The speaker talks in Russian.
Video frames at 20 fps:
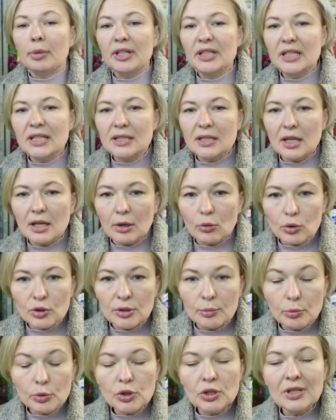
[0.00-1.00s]
плетистая
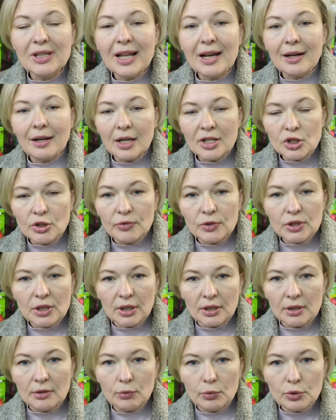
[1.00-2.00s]
роза будет
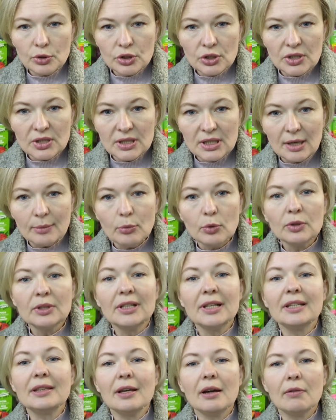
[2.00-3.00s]
наращивать корневую систему
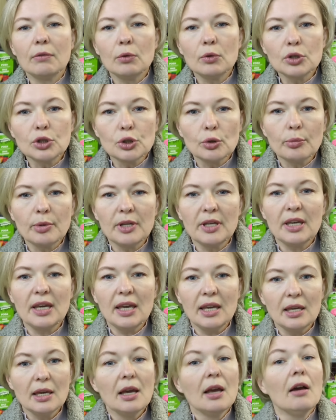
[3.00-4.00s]
для того, чтобы
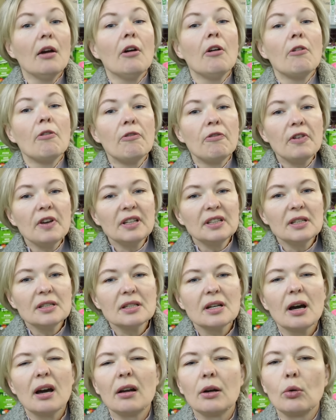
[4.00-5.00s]
ей
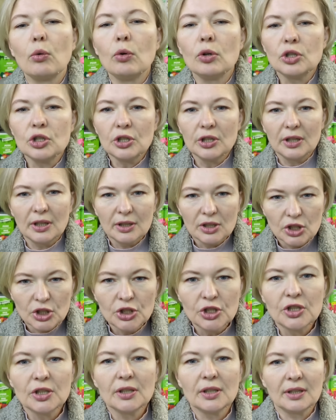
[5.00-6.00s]
выгнать хорошие,
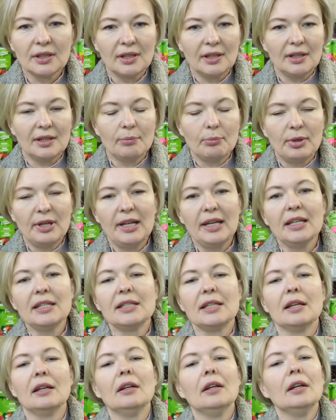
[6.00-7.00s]
жирные
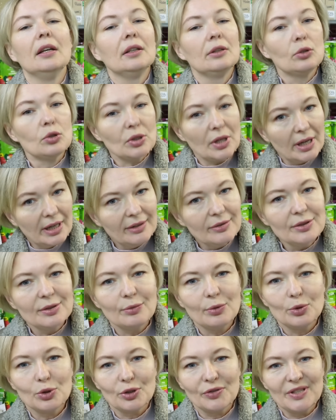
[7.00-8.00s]
плети, но, скорее
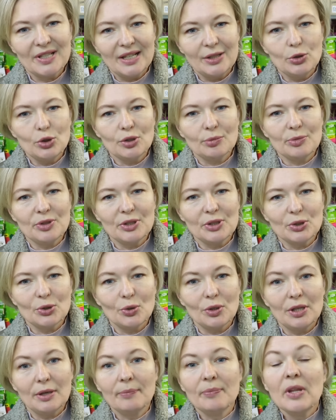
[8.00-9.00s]
всего, уже в следующем
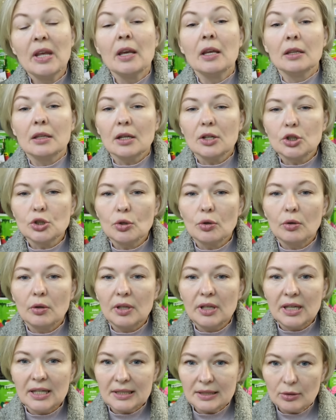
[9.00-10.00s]
сезоне. Так
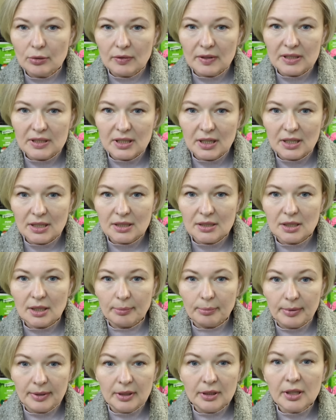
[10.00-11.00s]
что, если у вас есть
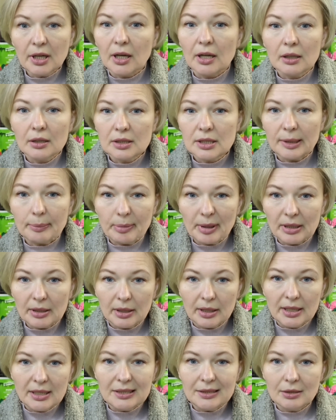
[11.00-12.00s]
терпилка,
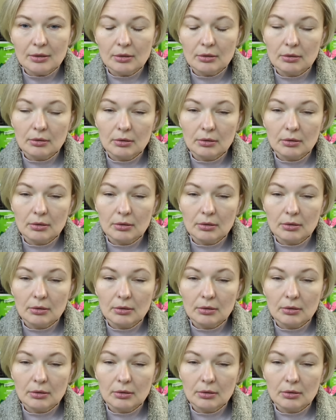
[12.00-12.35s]
терпилка есть?